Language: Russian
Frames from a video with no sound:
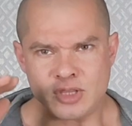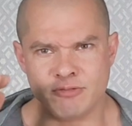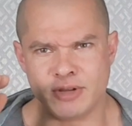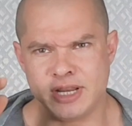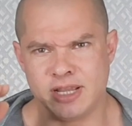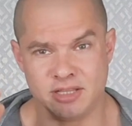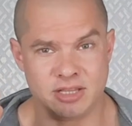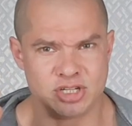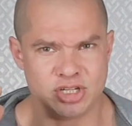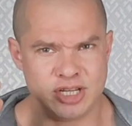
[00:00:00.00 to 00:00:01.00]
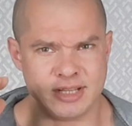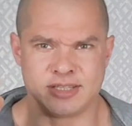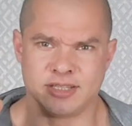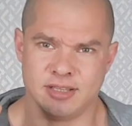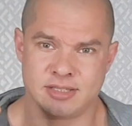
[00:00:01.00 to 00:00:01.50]
Вернее, это даже не диета, а
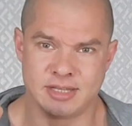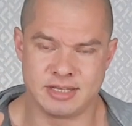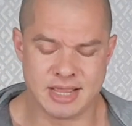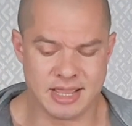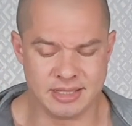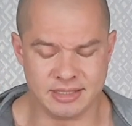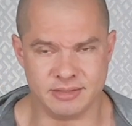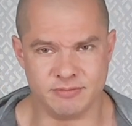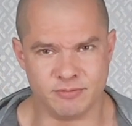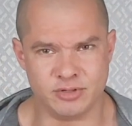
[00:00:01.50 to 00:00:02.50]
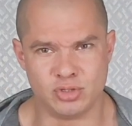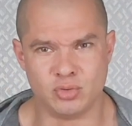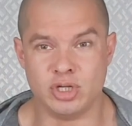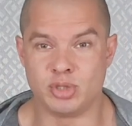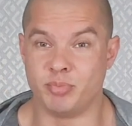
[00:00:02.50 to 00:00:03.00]
целая статья, и
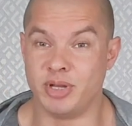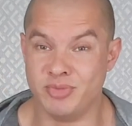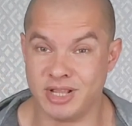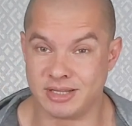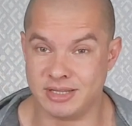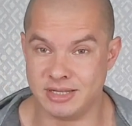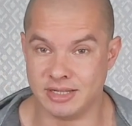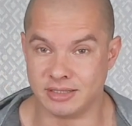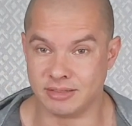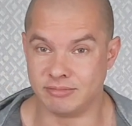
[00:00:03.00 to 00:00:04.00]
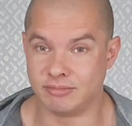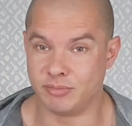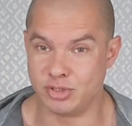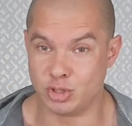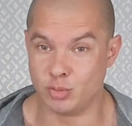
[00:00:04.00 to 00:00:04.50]
внизу лишь пример диеты.
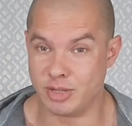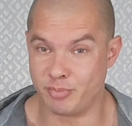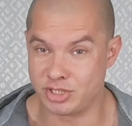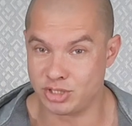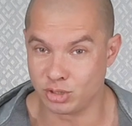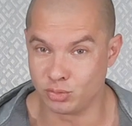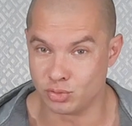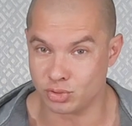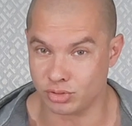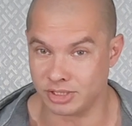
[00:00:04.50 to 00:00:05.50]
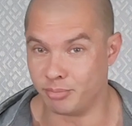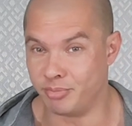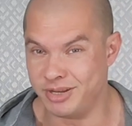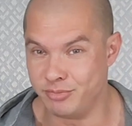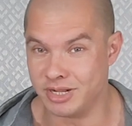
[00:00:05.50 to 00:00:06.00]
Причем я подчеркнул, что это
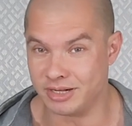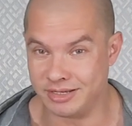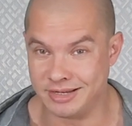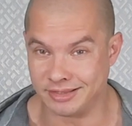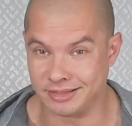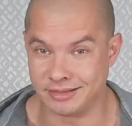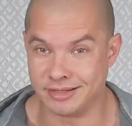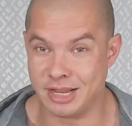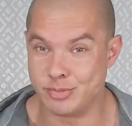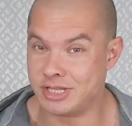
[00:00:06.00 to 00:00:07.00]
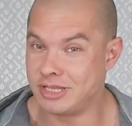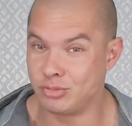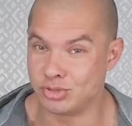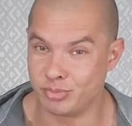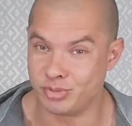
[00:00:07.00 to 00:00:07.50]
пример диеты. Это не
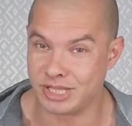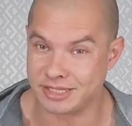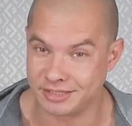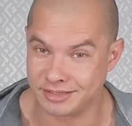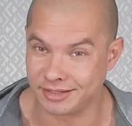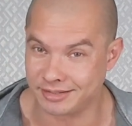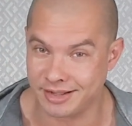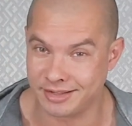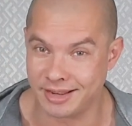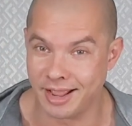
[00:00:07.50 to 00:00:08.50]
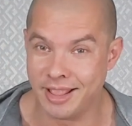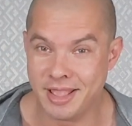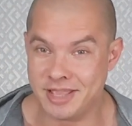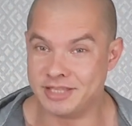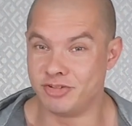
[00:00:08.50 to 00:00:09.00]
обязательно нужно питаться так, как я.
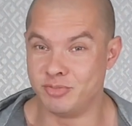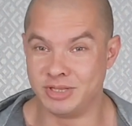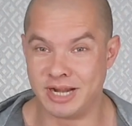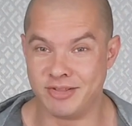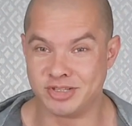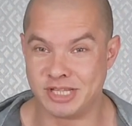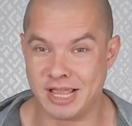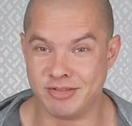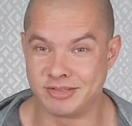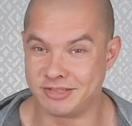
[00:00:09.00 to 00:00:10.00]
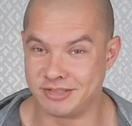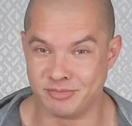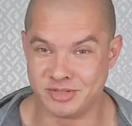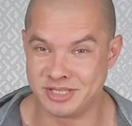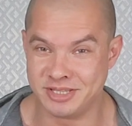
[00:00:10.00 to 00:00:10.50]
Если вам не нравятся яйца,
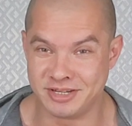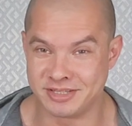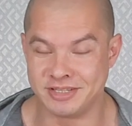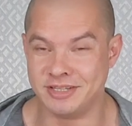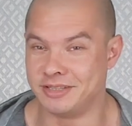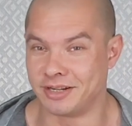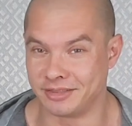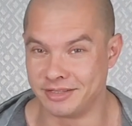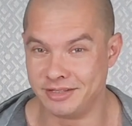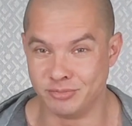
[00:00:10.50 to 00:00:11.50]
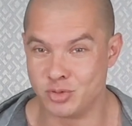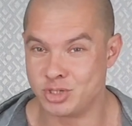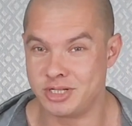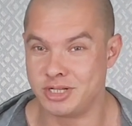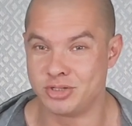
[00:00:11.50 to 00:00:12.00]
там, сникерсы и торты,
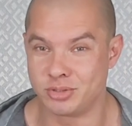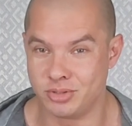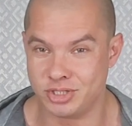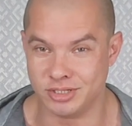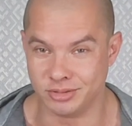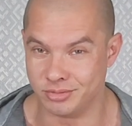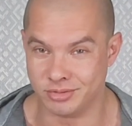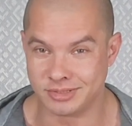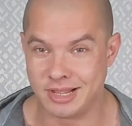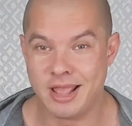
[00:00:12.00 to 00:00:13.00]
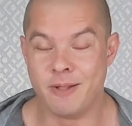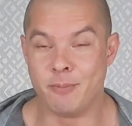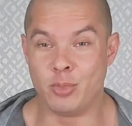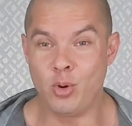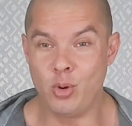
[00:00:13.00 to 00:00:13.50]
можете их исключить. То есть.
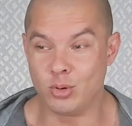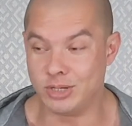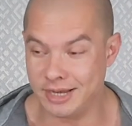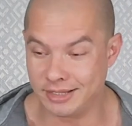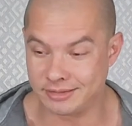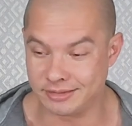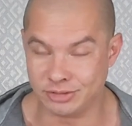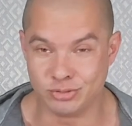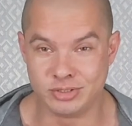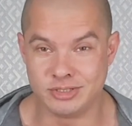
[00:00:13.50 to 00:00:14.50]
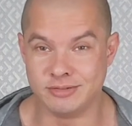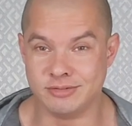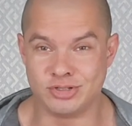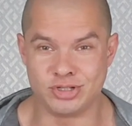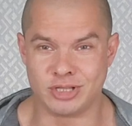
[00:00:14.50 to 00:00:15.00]
Но нет,
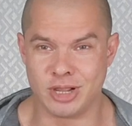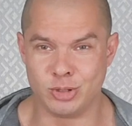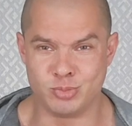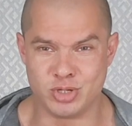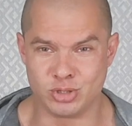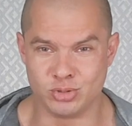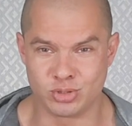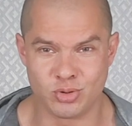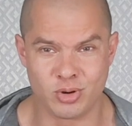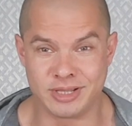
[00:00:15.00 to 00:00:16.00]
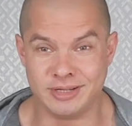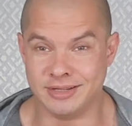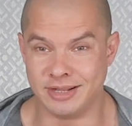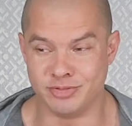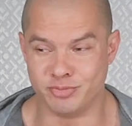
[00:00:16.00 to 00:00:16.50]
люди читают между строк,
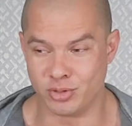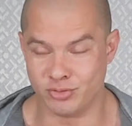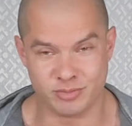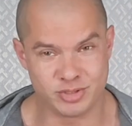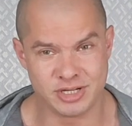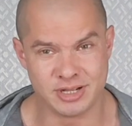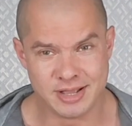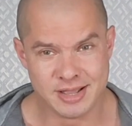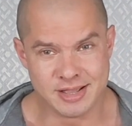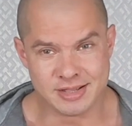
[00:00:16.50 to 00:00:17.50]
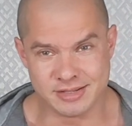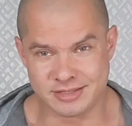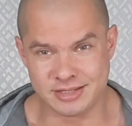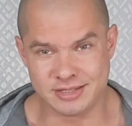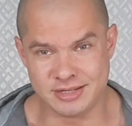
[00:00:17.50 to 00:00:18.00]
или они порой вообще э,
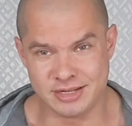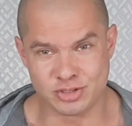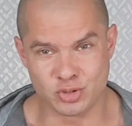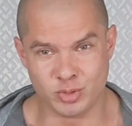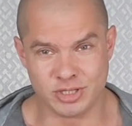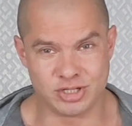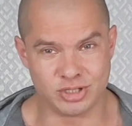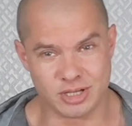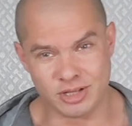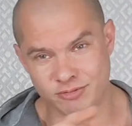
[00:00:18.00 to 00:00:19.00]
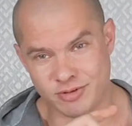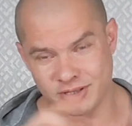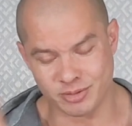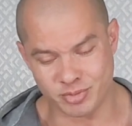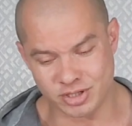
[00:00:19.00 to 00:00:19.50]
статьи не особо-то читают.
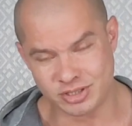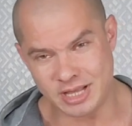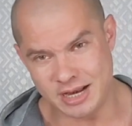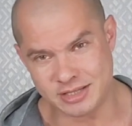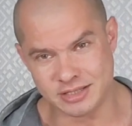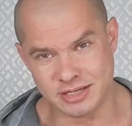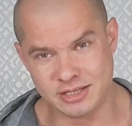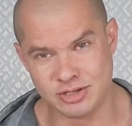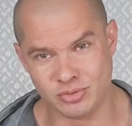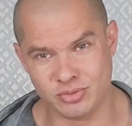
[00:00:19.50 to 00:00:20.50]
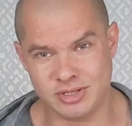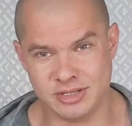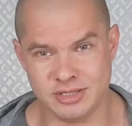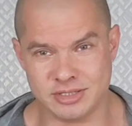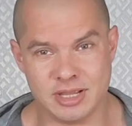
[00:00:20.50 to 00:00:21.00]
Вверх там прочитали, середину и
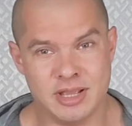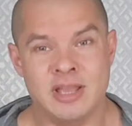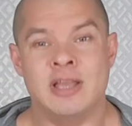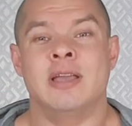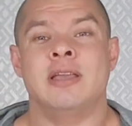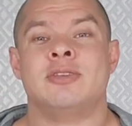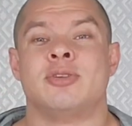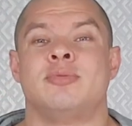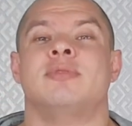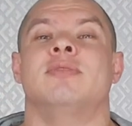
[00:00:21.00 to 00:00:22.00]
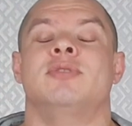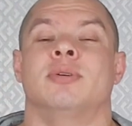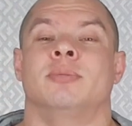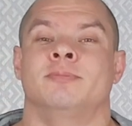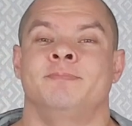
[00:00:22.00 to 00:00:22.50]
низ. И, собственно, все.